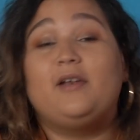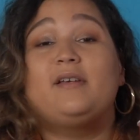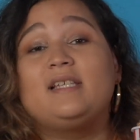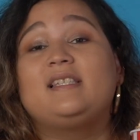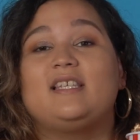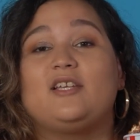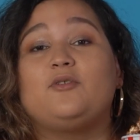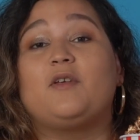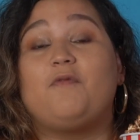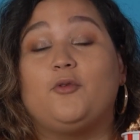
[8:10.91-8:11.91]
Falando o que vocês
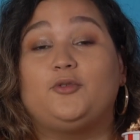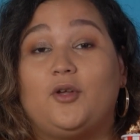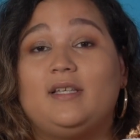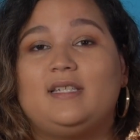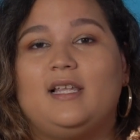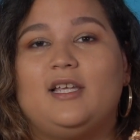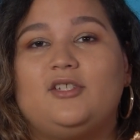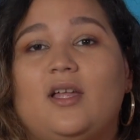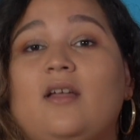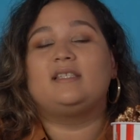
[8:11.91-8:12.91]
acham que faltou nessa
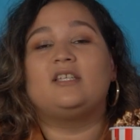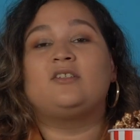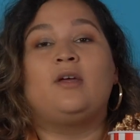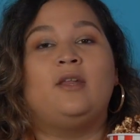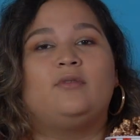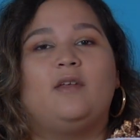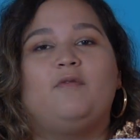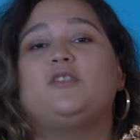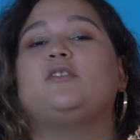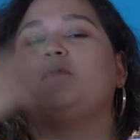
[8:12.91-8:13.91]
lista, que vocês queriam ter
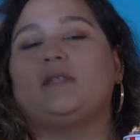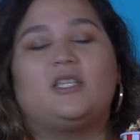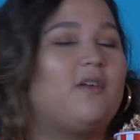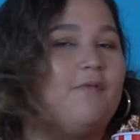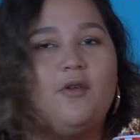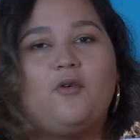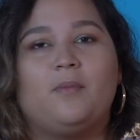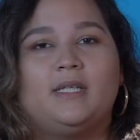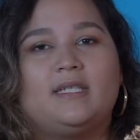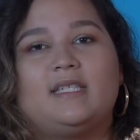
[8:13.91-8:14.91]
visto, se vocês já viram
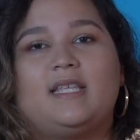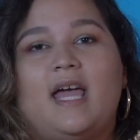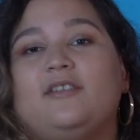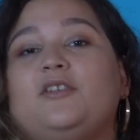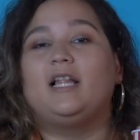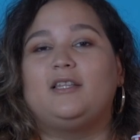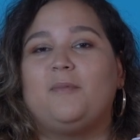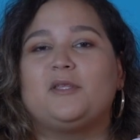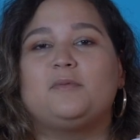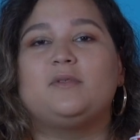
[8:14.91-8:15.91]
alguma dessas séries. Até o
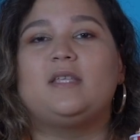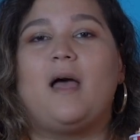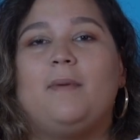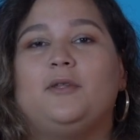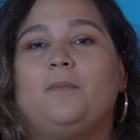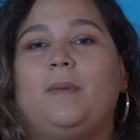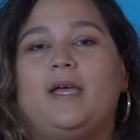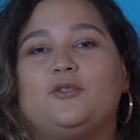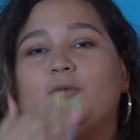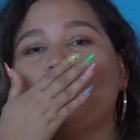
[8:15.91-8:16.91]
próximo sábado. Um
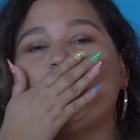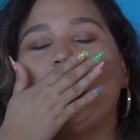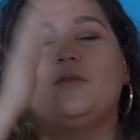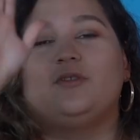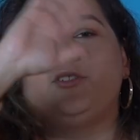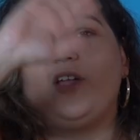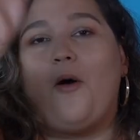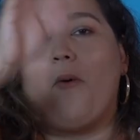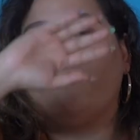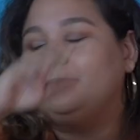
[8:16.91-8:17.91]
beijo.
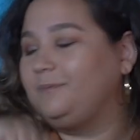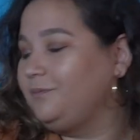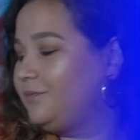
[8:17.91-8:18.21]
Tchau!